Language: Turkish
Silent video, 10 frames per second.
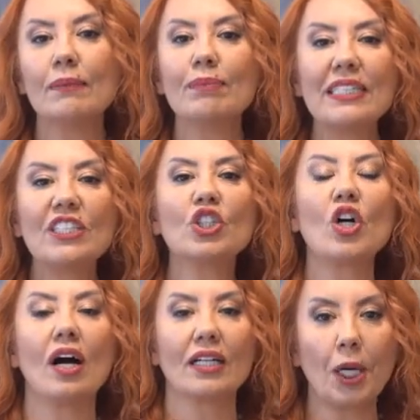bir
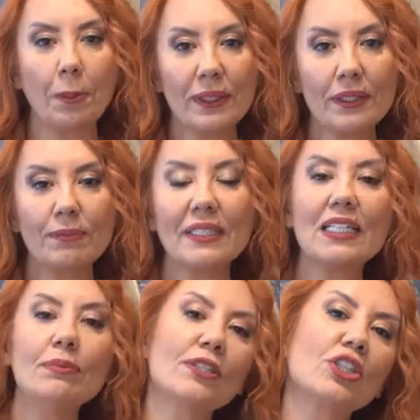çağın kapanıp
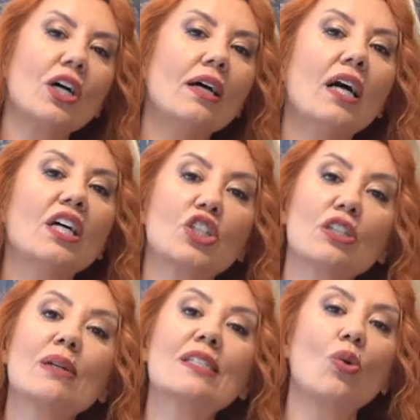yeni bir çağın
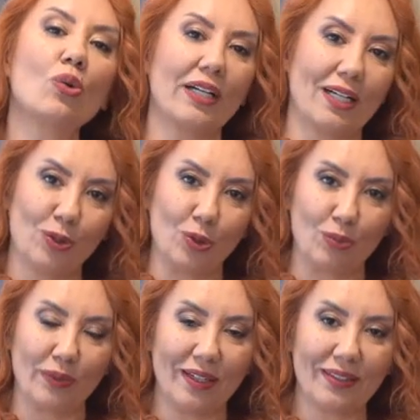açılması olarak
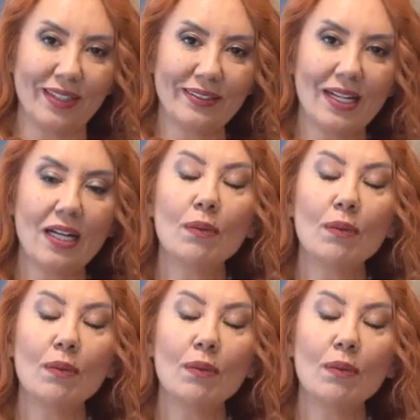yorumlarlar.